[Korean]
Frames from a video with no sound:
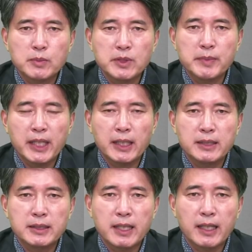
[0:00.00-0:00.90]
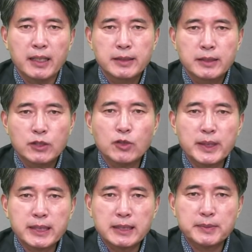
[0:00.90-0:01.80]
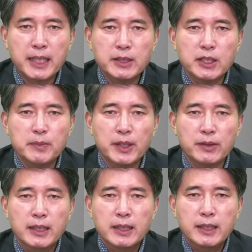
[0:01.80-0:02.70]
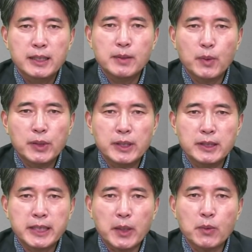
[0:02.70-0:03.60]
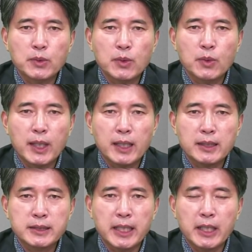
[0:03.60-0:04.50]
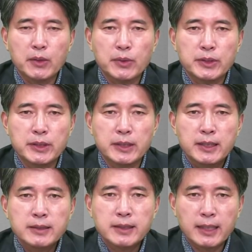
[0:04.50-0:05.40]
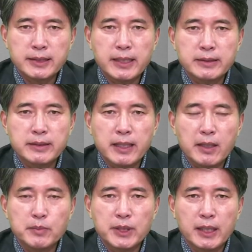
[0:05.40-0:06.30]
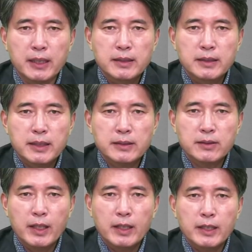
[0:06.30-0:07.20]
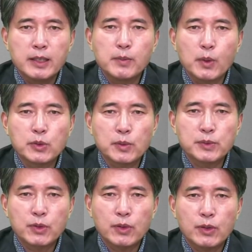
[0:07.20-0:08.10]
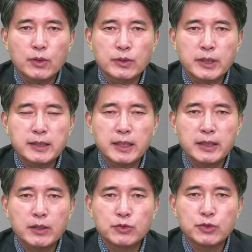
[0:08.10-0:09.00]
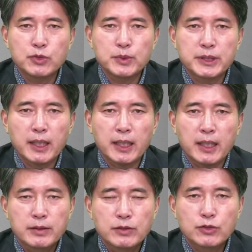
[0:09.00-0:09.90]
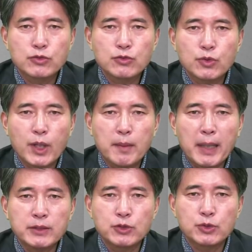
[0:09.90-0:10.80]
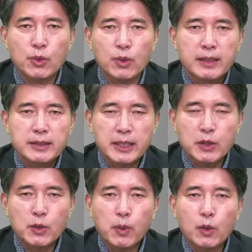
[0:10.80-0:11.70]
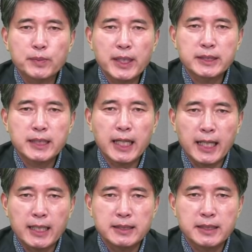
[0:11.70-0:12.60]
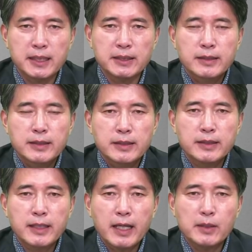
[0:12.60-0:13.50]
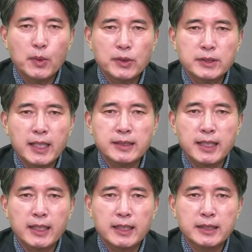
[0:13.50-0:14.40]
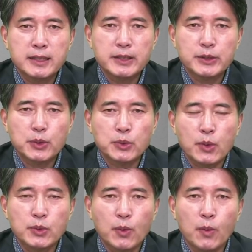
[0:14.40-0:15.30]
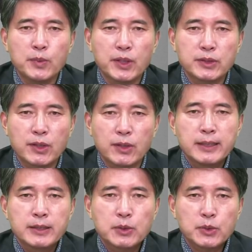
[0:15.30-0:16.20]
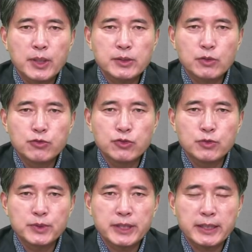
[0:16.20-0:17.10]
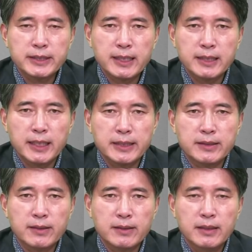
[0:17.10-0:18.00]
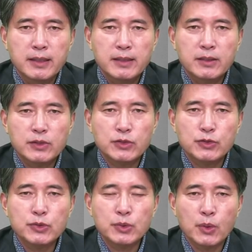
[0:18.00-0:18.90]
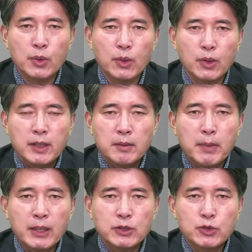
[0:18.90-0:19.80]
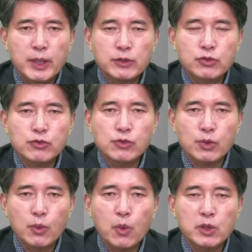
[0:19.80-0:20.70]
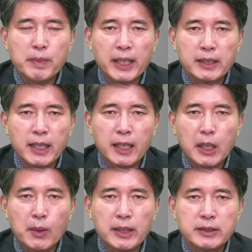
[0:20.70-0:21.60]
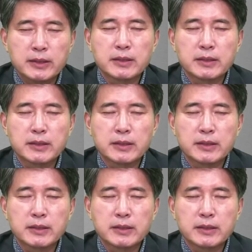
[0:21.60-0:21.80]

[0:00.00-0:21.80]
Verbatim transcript: 의미가 있는데, 천구백사십사 년이면 일본이 제공권과 제해권을 상실했을 때입니다. 그래서 일본으로부터 생산된 군수물자가 중국과 만주로 제대로 보급되지 않았는데요. 이때 일본은 생산기지를 조선으로 옮겨서 조선에서 군수물자를 생산해서 그것을 육로로 만주와 중국으로 공급하겠다라고 하는